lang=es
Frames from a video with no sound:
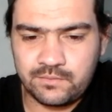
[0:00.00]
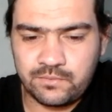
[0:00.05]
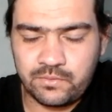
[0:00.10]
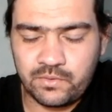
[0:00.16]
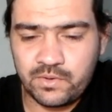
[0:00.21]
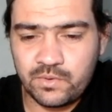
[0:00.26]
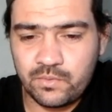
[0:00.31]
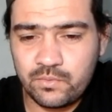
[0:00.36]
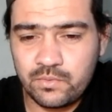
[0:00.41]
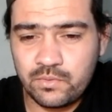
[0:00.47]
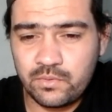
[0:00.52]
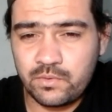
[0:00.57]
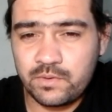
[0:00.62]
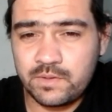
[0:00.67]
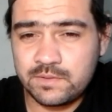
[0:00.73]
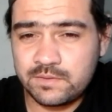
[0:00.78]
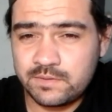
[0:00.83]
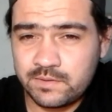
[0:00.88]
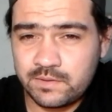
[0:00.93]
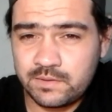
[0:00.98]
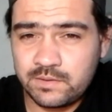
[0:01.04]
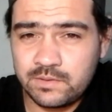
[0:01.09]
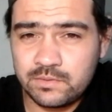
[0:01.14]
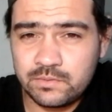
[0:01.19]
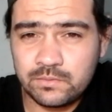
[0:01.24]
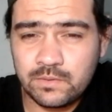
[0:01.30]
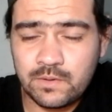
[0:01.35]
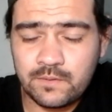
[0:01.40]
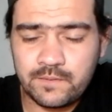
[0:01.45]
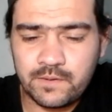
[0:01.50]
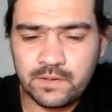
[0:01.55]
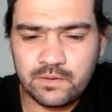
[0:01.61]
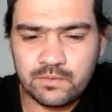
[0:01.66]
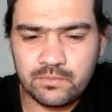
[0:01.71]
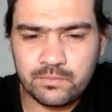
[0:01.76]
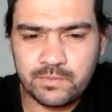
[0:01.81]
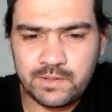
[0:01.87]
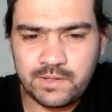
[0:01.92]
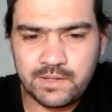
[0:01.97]
Fue uno es el de Sudáfrica
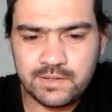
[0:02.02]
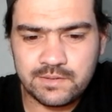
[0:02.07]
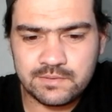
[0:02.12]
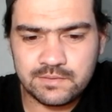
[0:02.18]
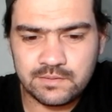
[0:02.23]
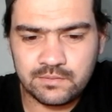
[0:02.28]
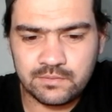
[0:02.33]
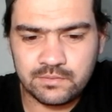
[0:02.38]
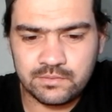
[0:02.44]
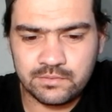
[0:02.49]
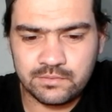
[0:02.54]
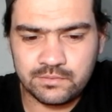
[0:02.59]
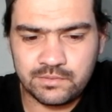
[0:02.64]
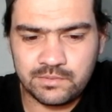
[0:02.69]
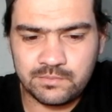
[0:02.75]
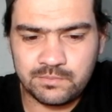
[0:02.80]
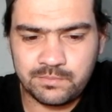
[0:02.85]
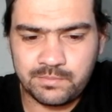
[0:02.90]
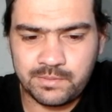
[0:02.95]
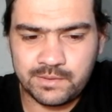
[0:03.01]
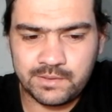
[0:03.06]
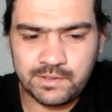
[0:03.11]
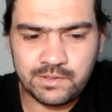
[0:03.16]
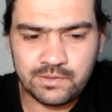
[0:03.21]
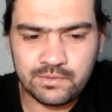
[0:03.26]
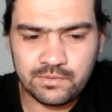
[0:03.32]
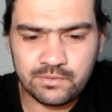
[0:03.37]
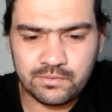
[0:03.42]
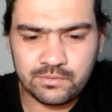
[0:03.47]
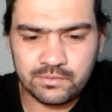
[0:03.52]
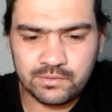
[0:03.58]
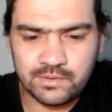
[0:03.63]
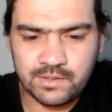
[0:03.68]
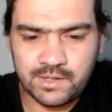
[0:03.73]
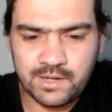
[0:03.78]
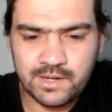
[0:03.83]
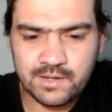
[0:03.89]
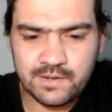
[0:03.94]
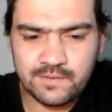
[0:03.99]
2010, cuando el partido contra
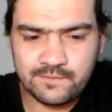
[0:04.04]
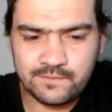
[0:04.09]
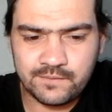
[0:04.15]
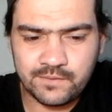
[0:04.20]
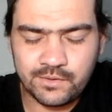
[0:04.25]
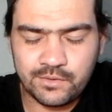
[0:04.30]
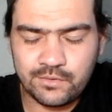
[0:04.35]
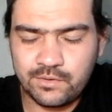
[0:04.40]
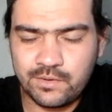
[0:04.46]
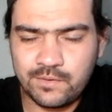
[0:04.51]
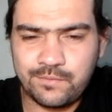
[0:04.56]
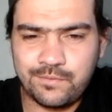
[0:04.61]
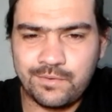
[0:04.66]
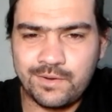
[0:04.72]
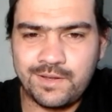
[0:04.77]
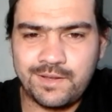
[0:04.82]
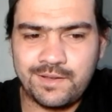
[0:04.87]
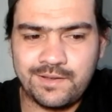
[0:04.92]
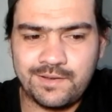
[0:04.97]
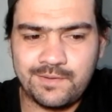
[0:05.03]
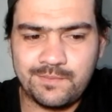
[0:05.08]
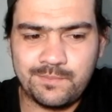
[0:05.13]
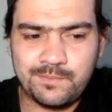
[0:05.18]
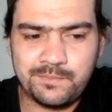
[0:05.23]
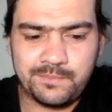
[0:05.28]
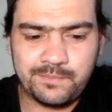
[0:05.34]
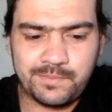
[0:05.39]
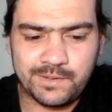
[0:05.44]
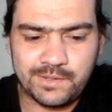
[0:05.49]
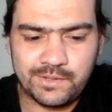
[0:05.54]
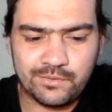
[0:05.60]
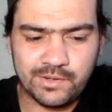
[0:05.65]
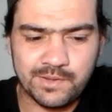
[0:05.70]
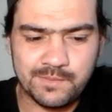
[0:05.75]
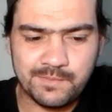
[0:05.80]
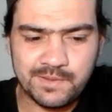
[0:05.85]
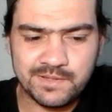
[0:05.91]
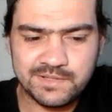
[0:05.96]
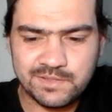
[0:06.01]
Ghana. Creo que fue el partido
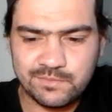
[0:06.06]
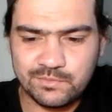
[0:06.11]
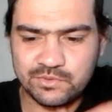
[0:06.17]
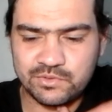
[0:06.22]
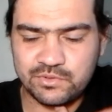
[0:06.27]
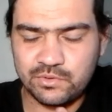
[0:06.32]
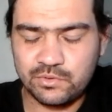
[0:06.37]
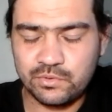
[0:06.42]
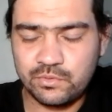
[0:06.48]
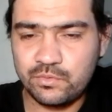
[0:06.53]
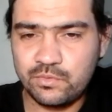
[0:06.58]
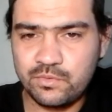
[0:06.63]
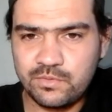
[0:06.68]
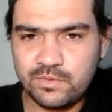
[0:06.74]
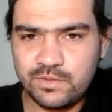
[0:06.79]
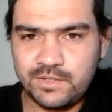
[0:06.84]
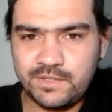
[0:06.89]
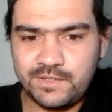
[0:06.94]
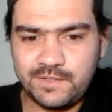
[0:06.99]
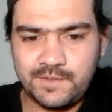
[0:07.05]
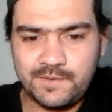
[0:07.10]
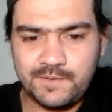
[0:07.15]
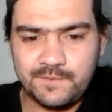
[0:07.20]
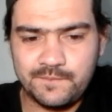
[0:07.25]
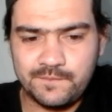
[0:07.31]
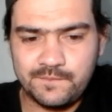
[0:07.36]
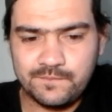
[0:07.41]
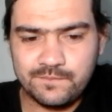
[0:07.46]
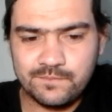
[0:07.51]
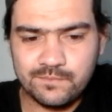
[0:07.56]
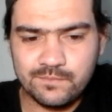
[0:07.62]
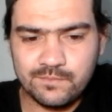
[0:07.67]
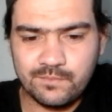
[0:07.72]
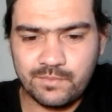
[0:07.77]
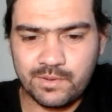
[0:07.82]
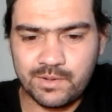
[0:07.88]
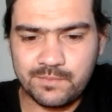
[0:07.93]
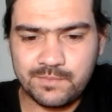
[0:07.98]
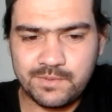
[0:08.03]
que más emoción tuvo.
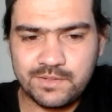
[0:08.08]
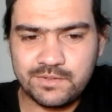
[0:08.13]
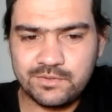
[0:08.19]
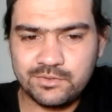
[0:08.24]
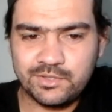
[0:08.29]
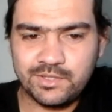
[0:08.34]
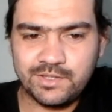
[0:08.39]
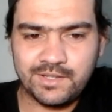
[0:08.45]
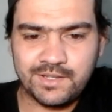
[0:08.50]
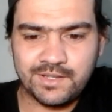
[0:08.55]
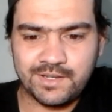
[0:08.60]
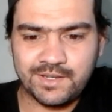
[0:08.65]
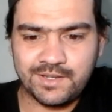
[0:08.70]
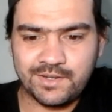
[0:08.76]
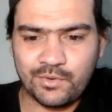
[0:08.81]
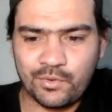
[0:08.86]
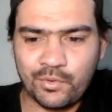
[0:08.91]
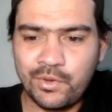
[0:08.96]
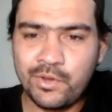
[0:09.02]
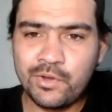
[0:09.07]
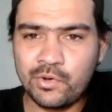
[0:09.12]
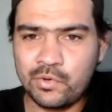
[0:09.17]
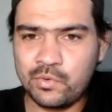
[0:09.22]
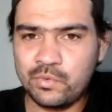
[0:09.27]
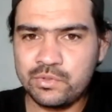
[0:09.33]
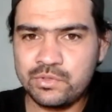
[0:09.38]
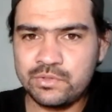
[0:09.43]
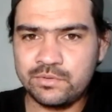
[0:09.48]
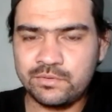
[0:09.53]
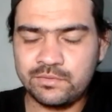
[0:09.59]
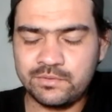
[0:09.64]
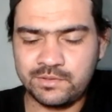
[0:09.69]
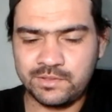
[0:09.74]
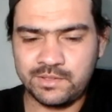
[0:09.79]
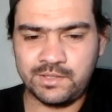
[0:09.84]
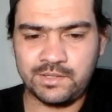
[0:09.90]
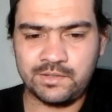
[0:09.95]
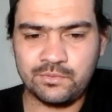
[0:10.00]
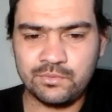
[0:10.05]
Para mí, yo sé que hoy lo escucho,
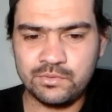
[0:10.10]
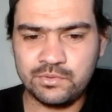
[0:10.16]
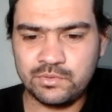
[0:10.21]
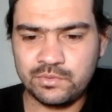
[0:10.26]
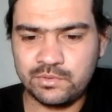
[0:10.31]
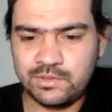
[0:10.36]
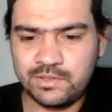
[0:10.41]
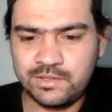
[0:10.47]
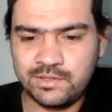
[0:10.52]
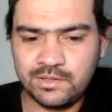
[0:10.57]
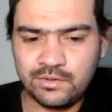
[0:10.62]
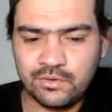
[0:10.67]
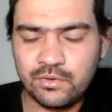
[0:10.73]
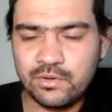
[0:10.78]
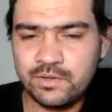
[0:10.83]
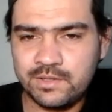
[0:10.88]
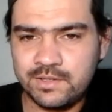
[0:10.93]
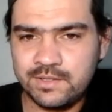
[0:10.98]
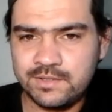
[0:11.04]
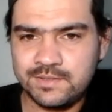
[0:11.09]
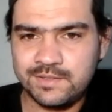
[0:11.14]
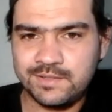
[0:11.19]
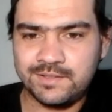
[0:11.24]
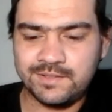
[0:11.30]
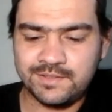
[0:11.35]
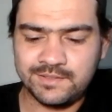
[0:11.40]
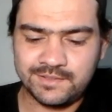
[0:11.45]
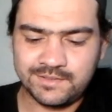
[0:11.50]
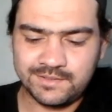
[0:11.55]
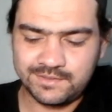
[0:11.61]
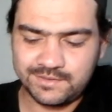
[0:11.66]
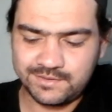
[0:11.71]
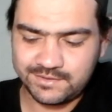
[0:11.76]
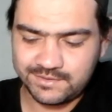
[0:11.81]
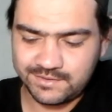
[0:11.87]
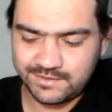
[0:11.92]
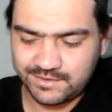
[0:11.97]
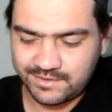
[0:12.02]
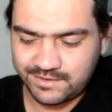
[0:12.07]
escucho el, gol, ese,
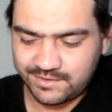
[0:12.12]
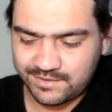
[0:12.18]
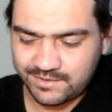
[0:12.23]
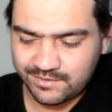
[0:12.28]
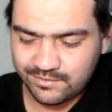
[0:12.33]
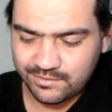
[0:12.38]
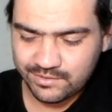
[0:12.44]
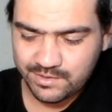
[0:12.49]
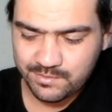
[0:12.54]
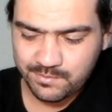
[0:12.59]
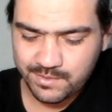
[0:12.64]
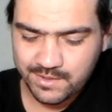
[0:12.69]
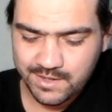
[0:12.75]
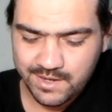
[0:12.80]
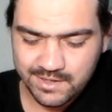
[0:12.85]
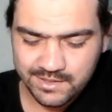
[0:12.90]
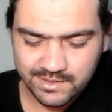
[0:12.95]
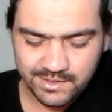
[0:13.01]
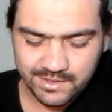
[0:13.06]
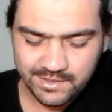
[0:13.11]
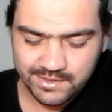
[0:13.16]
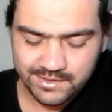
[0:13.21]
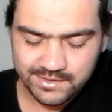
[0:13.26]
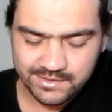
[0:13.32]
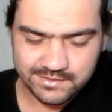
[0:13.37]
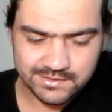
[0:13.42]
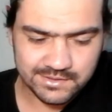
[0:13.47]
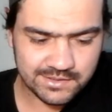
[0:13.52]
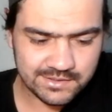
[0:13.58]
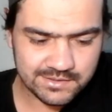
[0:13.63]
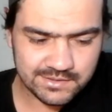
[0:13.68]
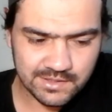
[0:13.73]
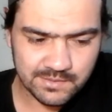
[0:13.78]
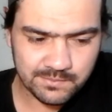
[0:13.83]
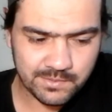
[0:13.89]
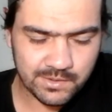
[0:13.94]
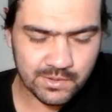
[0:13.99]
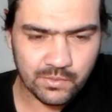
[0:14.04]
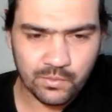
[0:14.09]
el gol de penal y se eriza
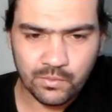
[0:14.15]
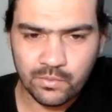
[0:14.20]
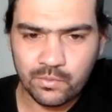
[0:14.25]
la piel